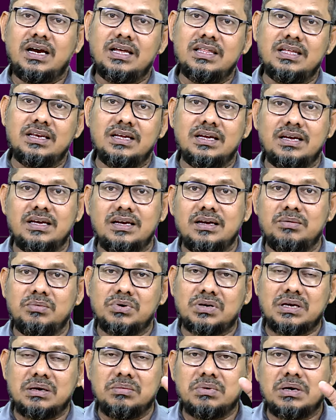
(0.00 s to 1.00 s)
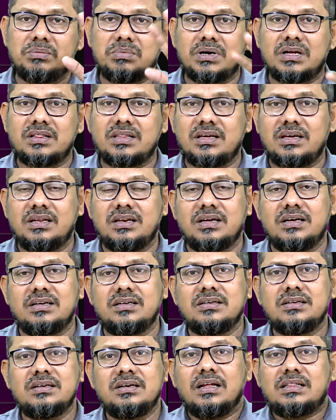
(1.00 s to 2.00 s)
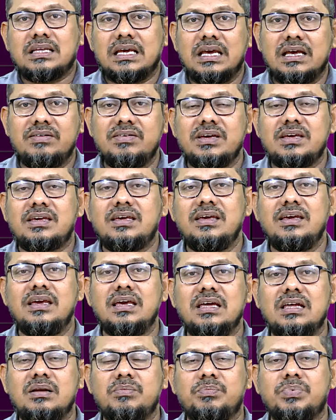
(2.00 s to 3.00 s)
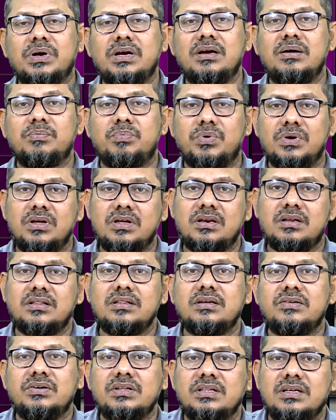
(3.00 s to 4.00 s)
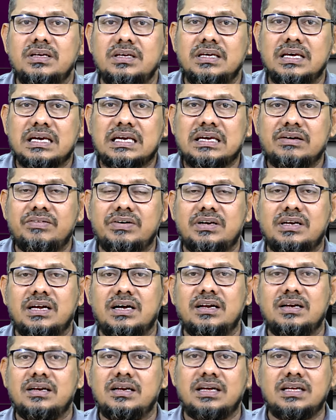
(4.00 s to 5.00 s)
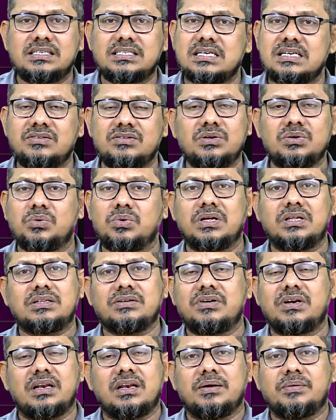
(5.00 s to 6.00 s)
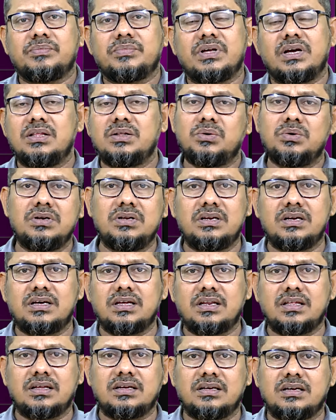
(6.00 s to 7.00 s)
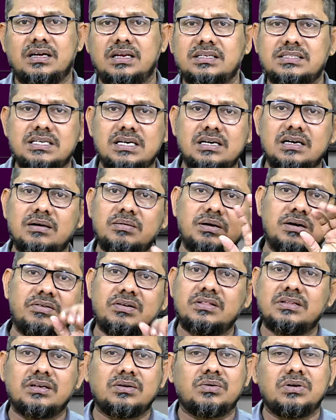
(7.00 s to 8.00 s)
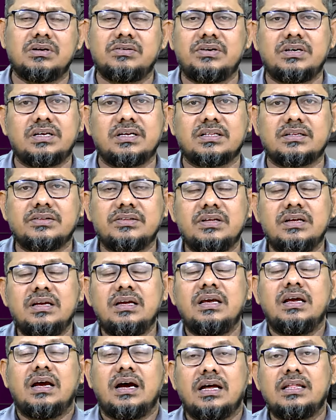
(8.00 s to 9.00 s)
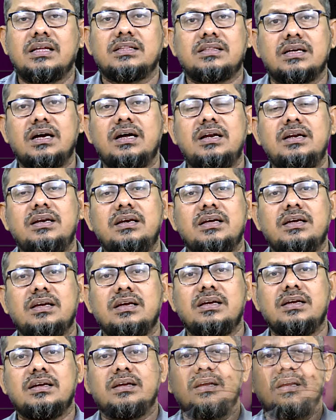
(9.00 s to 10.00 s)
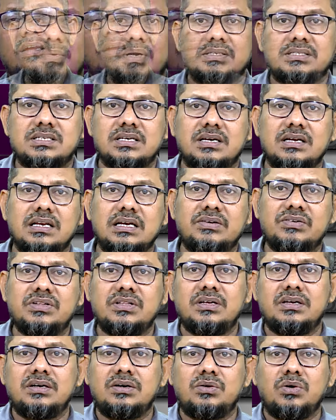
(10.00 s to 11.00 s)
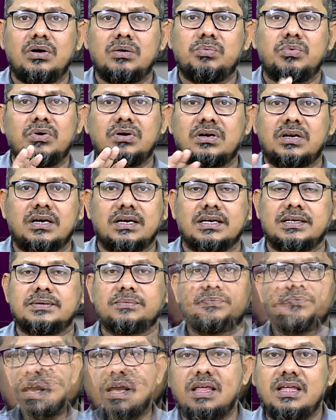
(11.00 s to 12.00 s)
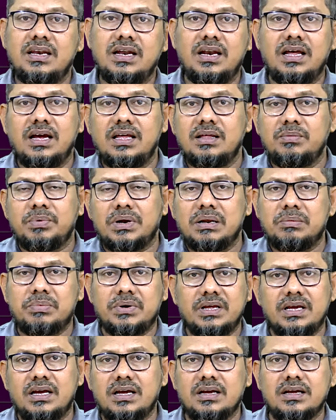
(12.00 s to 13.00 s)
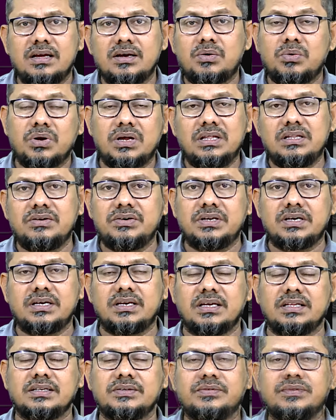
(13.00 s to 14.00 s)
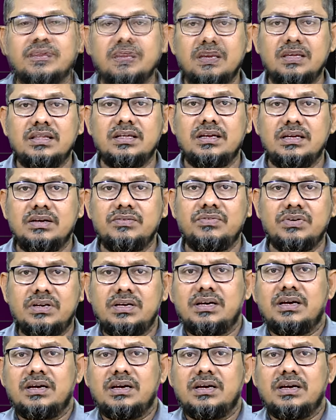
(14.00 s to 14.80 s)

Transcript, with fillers: அதில் முக்கியமாக பார்த்தீங்கன்னா தேவைக்கு ஏற்ப பேருந்து வந்து இயக்கிவிட்டால் நெரிசல் வந்து குறைத்து விடலாம் அது ஒன்று இருக்கிறது அரசாங்கம் கவனத்தில் கொள்ள வேண்டியது அதை தாண்டி பஸ்ஸுக்கெல்லாம் வந்து டோர் போட்டாங்க அதனால அது படிப்படியாக குறைந்து வருகிறது இதில் இவர்